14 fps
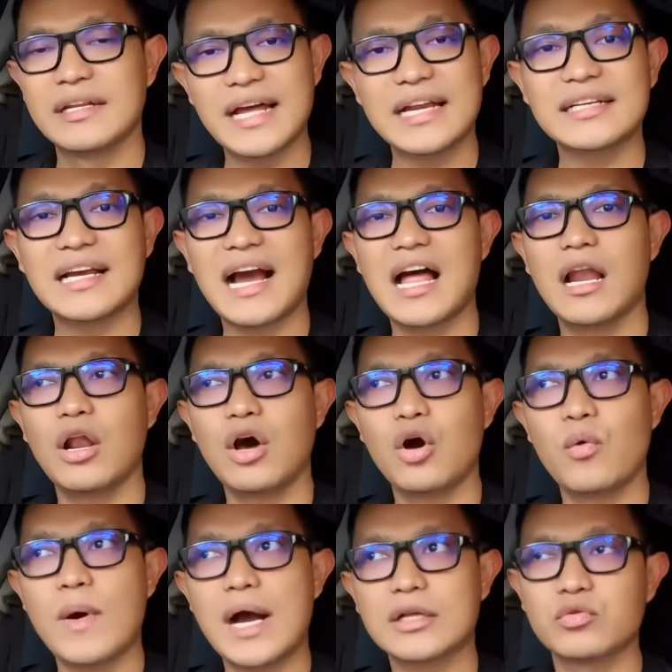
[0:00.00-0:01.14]
Dan
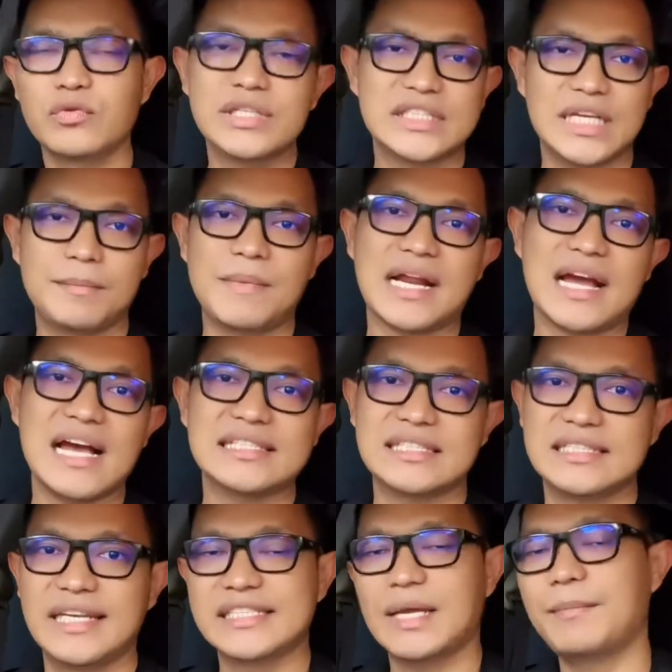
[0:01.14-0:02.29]
kalau waktu
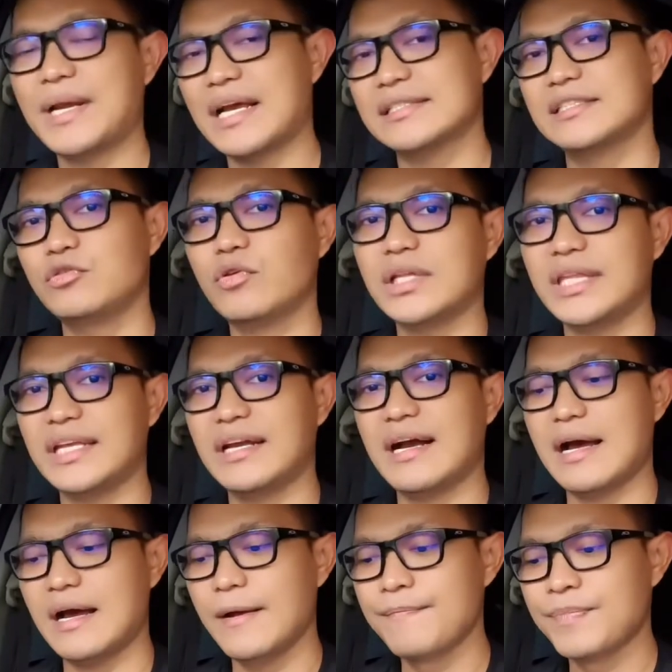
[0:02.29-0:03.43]
disembarkasi, disembarkasi itu
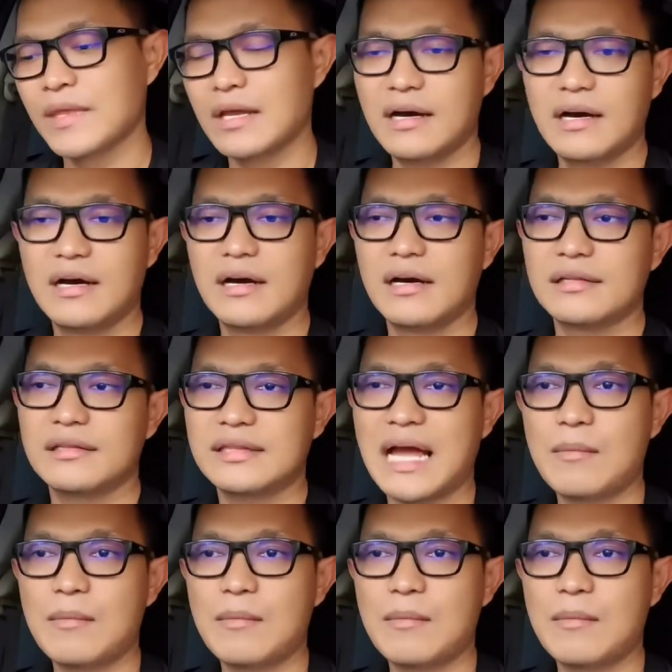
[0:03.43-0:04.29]
ketika uh,